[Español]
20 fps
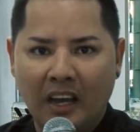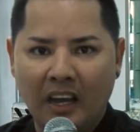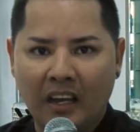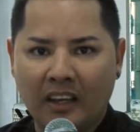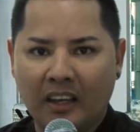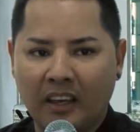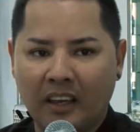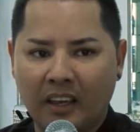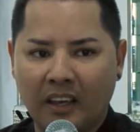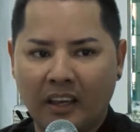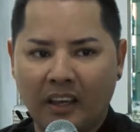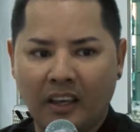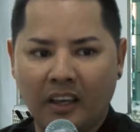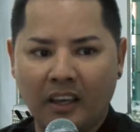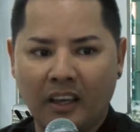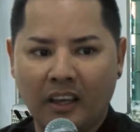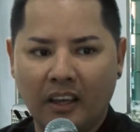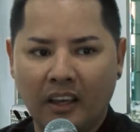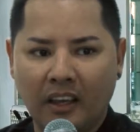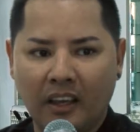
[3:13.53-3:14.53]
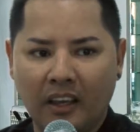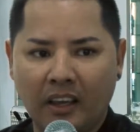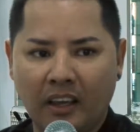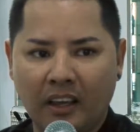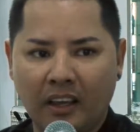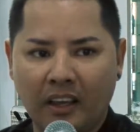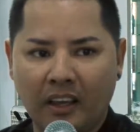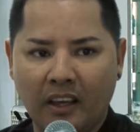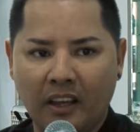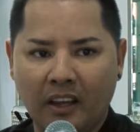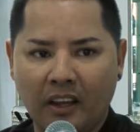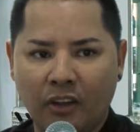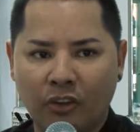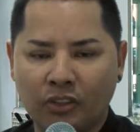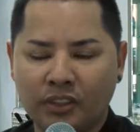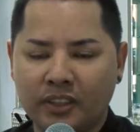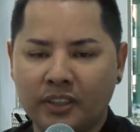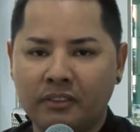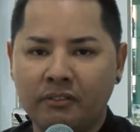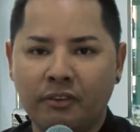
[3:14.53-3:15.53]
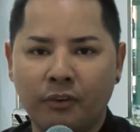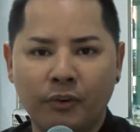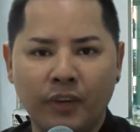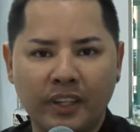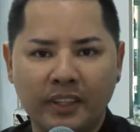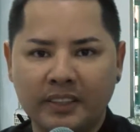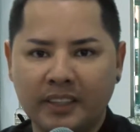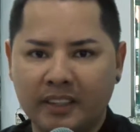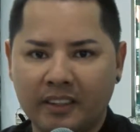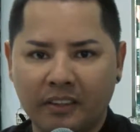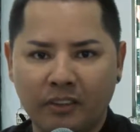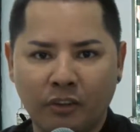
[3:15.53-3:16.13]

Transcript: que eh, los influencers